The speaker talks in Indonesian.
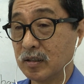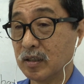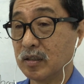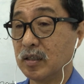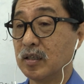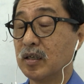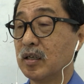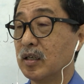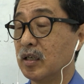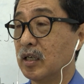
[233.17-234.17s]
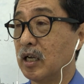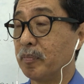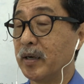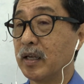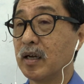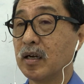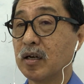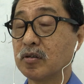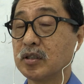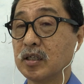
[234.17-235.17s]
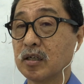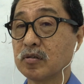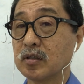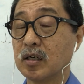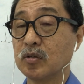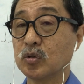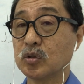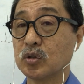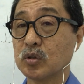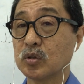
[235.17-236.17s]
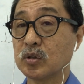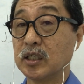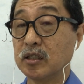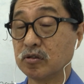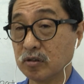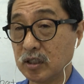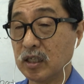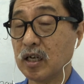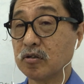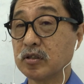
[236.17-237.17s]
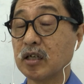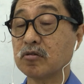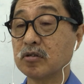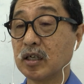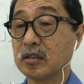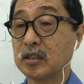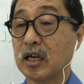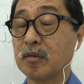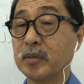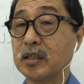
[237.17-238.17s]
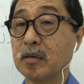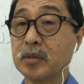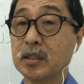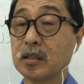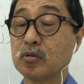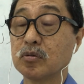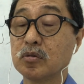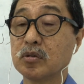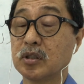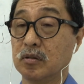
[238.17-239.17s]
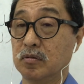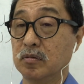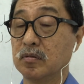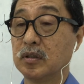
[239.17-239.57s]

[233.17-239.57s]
jadi eh, apa yang harus dilakukan untuk diri sendiri harus dilakukan jangan minta-minta terus gitu